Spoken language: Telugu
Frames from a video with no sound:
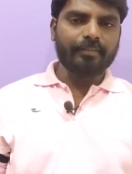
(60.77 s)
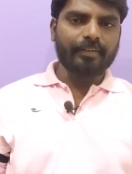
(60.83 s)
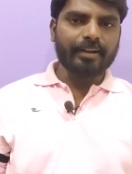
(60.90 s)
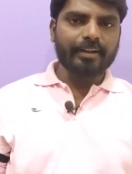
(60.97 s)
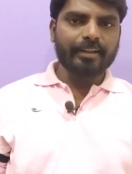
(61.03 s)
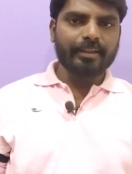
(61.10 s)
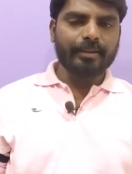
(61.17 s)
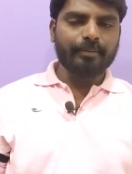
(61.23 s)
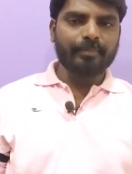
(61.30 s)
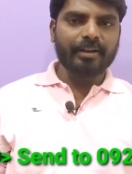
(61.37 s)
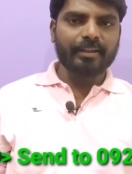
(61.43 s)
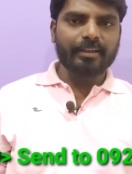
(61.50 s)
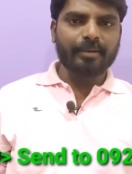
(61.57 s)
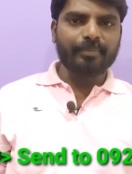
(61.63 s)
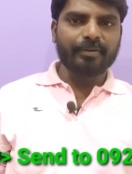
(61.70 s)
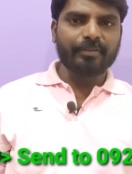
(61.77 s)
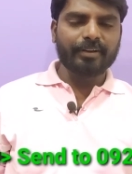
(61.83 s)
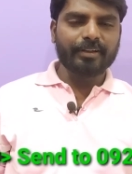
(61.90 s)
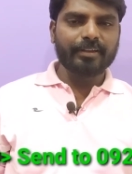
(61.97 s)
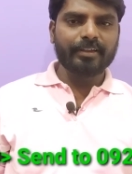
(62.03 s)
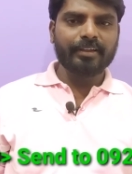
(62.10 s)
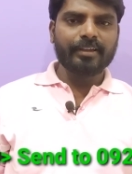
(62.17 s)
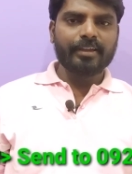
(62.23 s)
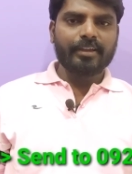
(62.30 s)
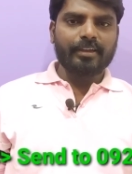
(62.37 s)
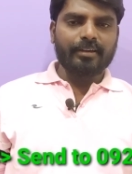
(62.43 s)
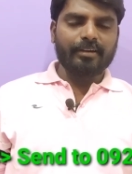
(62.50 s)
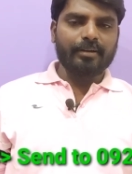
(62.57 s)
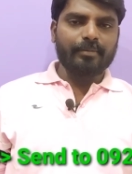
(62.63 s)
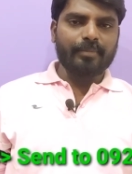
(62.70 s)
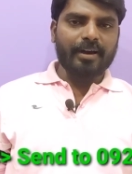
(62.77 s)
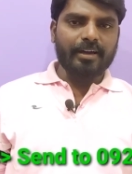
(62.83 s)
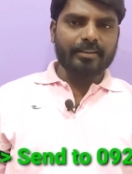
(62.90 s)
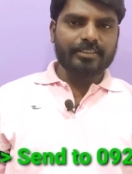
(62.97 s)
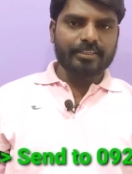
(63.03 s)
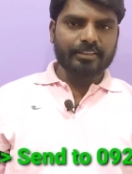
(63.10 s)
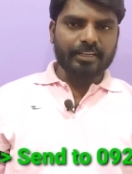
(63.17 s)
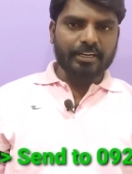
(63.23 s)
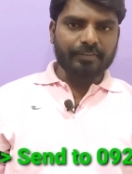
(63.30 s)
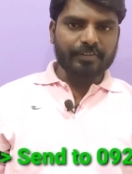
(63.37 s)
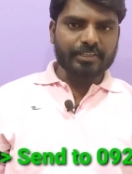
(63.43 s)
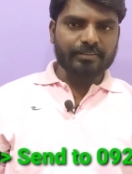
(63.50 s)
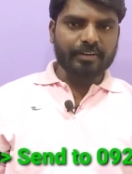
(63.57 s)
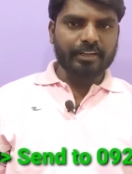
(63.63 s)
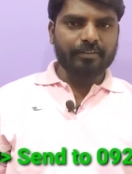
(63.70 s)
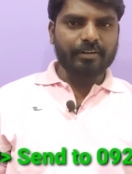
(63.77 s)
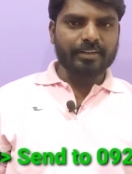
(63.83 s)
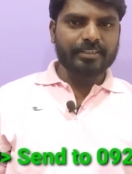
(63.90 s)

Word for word: ఇవన్నీ మనకి ఎప్పటివరకు మార్చి థర్టీ ఫస్ట్ వరకే